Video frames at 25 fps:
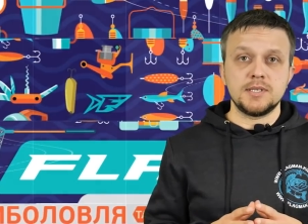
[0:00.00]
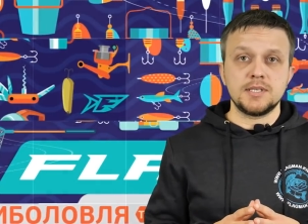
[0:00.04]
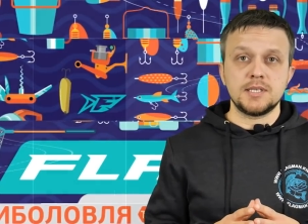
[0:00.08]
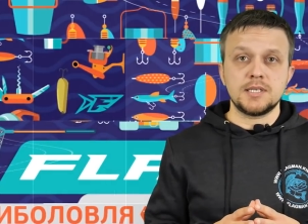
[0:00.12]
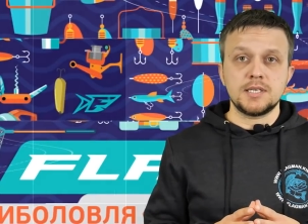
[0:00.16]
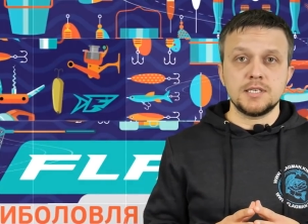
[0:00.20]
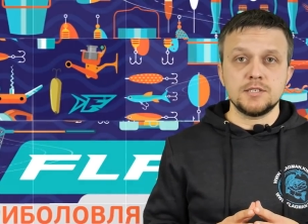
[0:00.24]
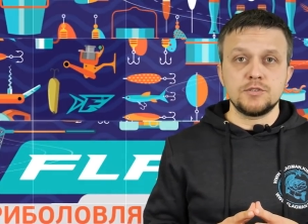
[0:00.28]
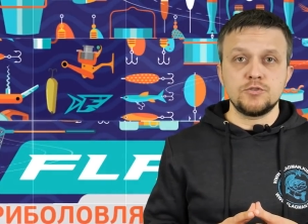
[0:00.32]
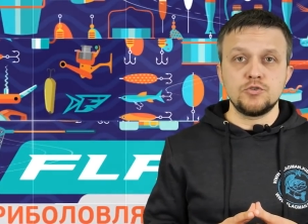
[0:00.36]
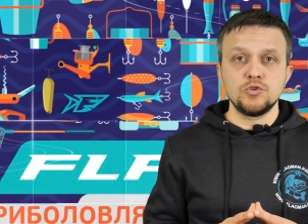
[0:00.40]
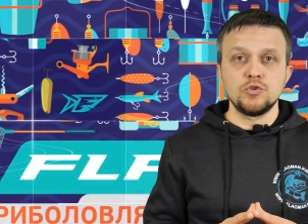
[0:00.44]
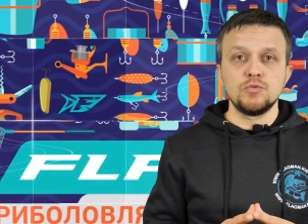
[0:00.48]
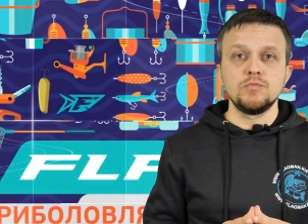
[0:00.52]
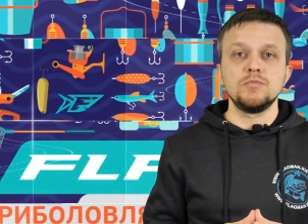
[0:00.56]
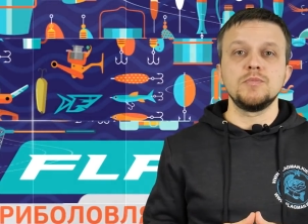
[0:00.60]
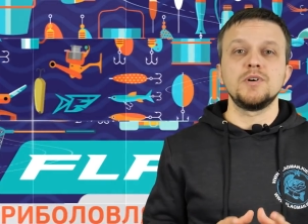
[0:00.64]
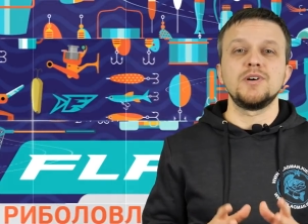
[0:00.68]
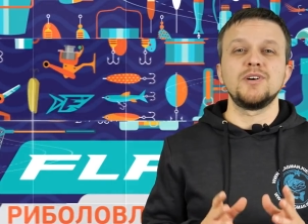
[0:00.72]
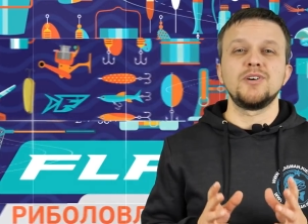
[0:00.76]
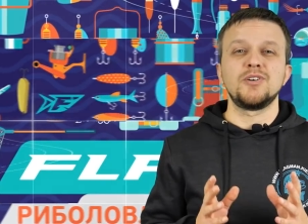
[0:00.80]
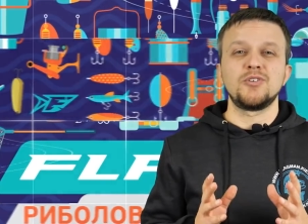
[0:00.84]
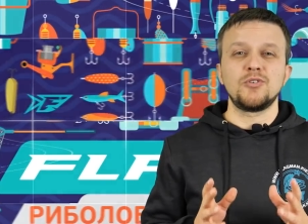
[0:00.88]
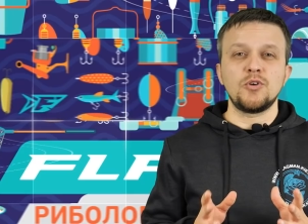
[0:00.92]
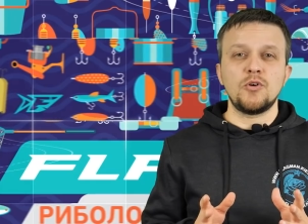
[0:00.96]
этот костюм
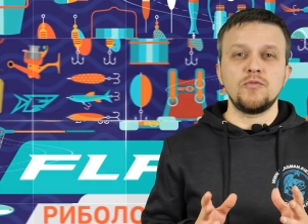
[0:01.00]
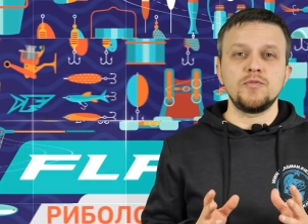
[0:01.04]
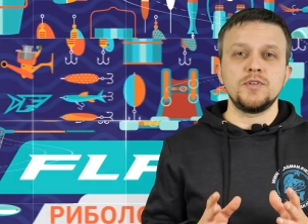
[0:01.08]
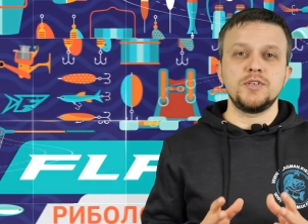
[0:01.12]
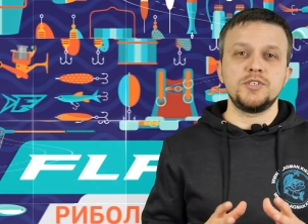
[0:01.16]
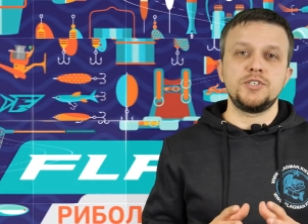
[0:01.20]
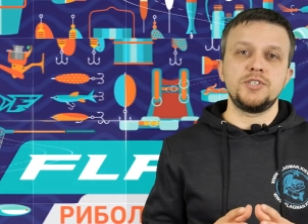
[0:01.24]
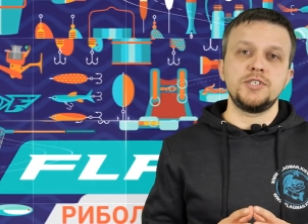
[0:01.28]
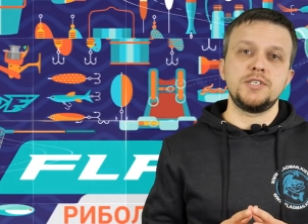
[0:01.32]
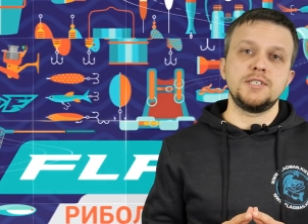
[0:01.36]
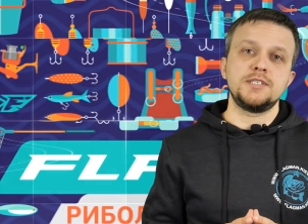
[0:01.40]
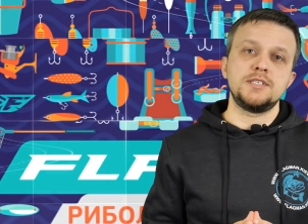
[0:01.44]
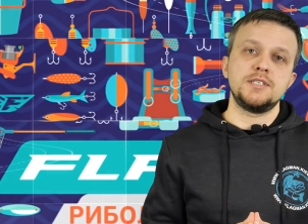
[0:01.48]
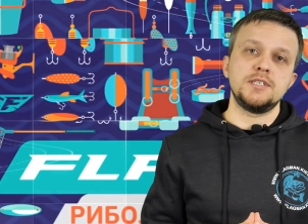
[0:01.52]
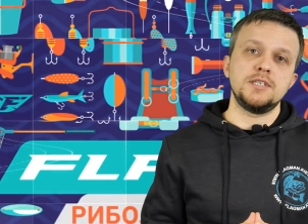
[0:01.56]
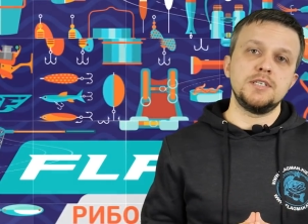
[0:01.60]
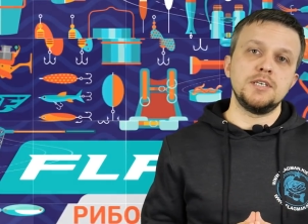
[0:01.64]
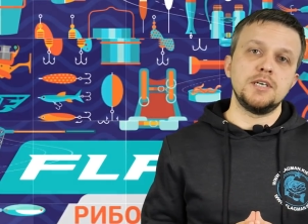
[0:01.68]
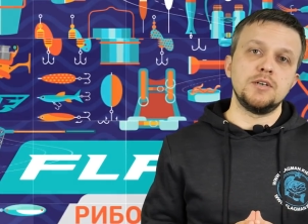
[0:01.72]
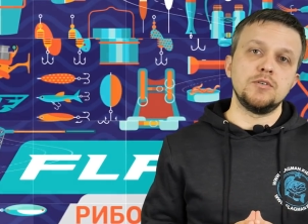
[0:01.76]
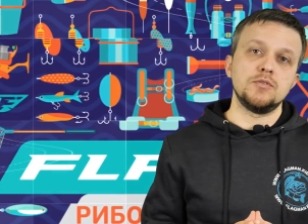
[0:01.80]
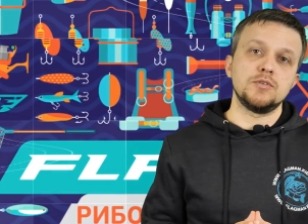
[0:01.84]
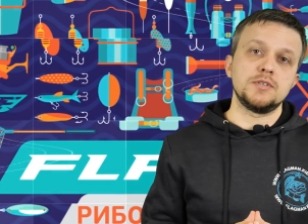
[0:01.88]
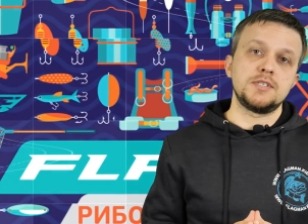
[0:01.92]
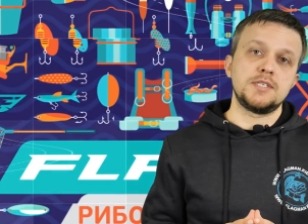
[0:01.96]
ровно через
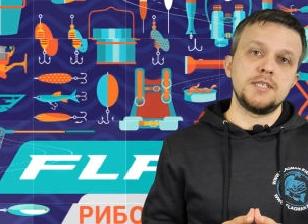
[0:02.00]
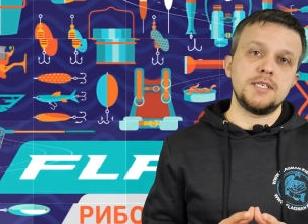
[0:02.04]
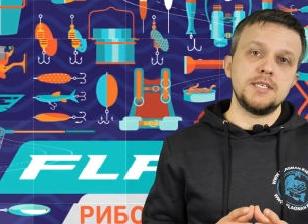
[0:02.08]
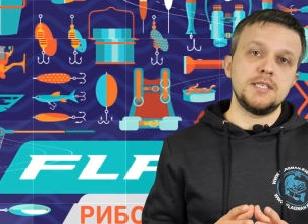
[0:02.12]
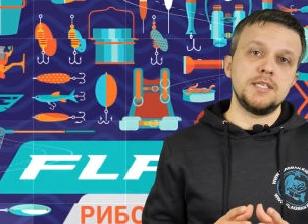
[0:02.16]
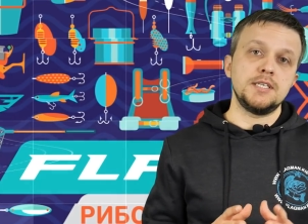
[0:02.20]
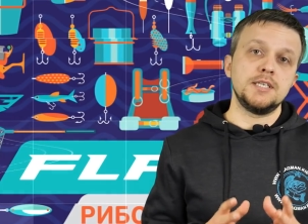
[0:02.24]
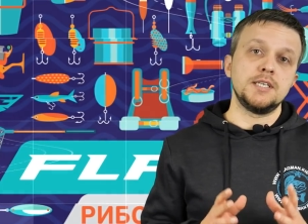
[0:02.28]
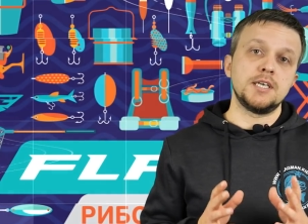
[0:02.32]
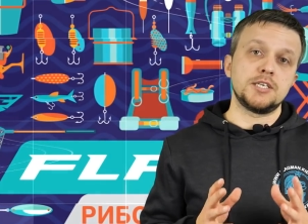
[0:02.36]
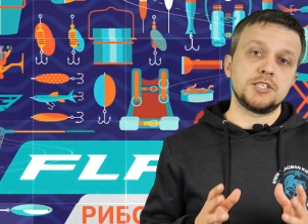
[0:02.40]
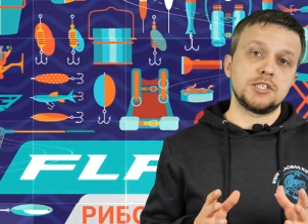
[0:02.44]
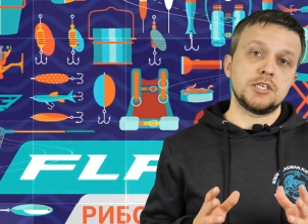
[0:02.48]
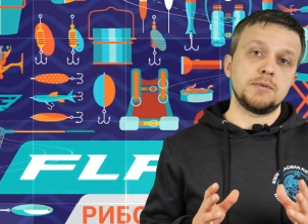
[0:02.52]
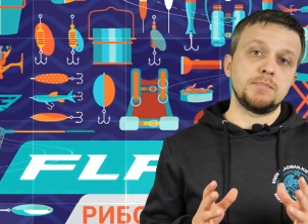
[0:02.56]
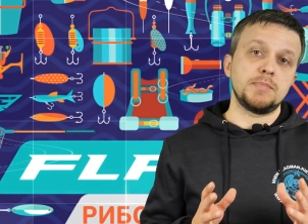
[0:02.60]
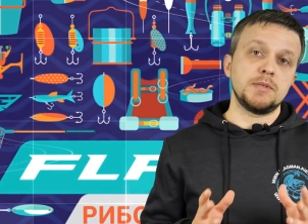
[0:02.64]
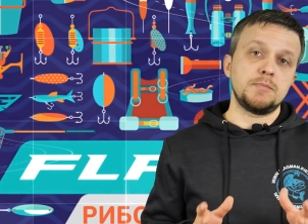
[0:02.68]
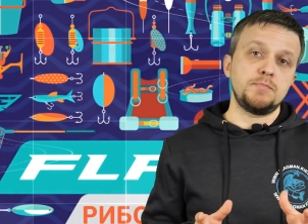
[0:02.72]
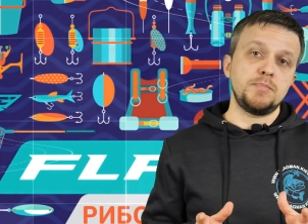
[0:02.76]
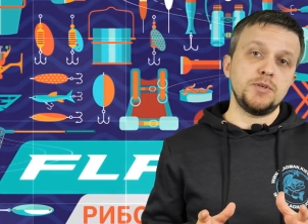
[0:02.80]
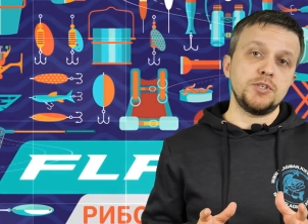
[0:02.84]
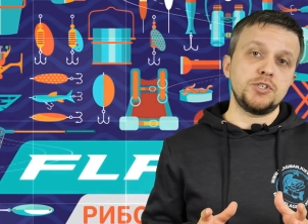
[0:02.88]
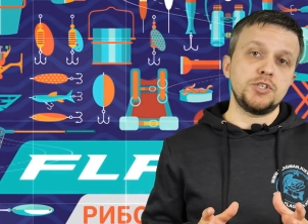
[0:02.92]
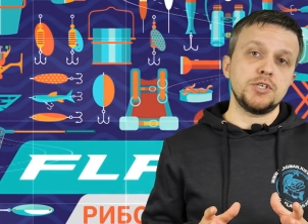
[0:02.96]
неделю среди наших
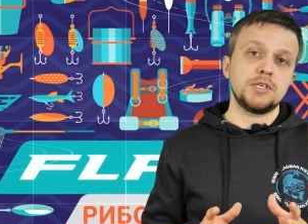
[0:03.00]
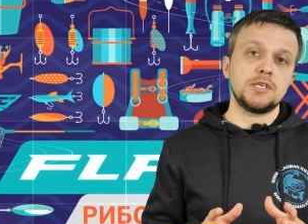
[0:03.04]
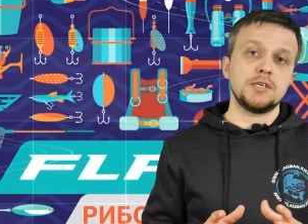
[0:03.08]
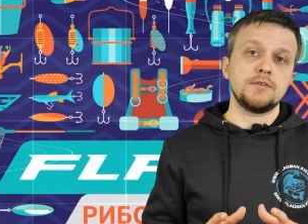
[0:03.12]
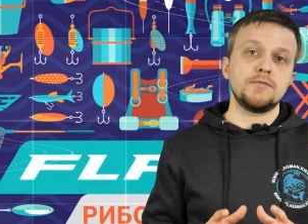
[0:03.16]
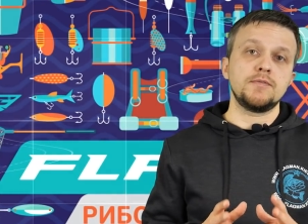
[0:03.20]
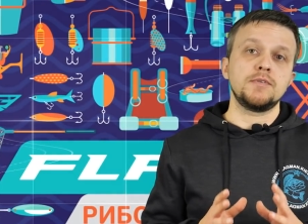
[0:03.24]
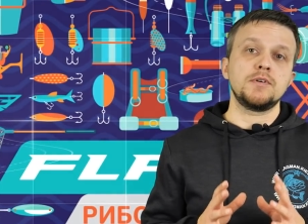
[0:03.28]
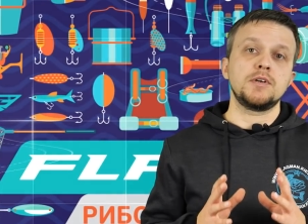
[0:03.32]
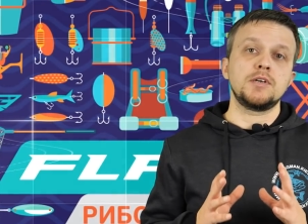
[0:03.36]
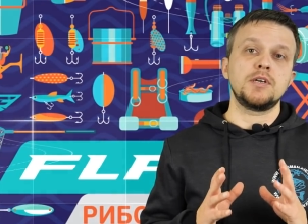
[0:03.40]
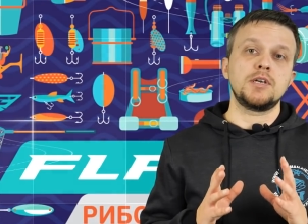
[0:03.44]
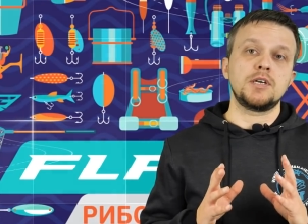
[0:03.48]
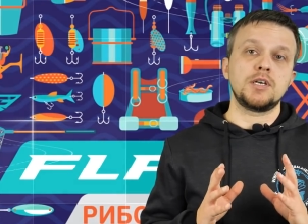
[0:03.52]
подписчиков,